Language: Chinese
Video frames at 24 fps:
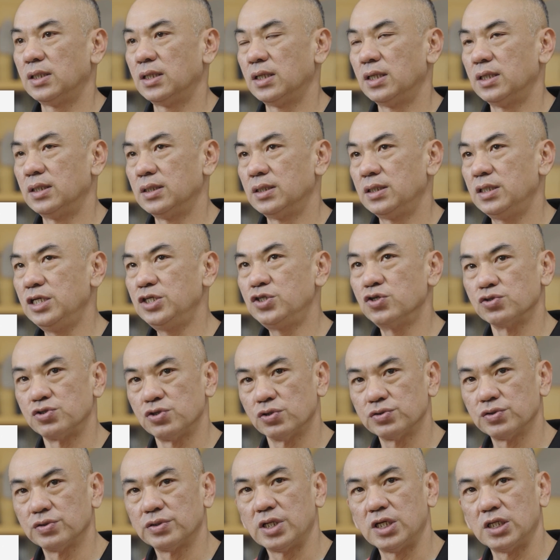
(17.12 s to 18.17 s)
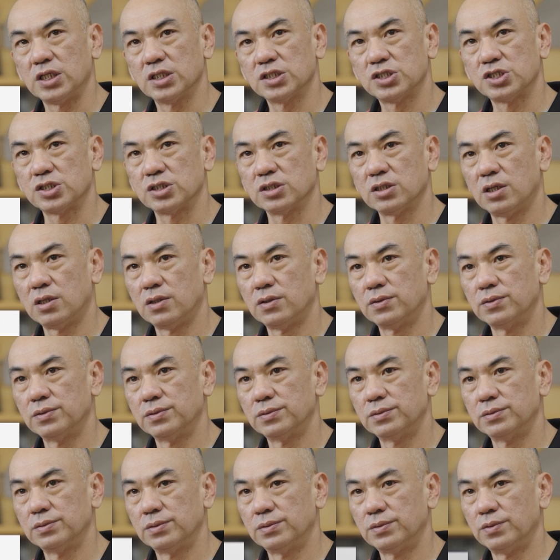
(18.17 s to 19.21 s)
呃，一九九九年的时候，
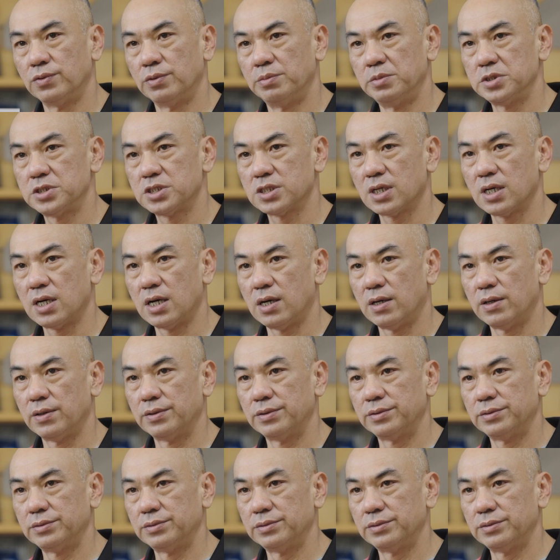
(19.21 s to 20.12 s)
我们正好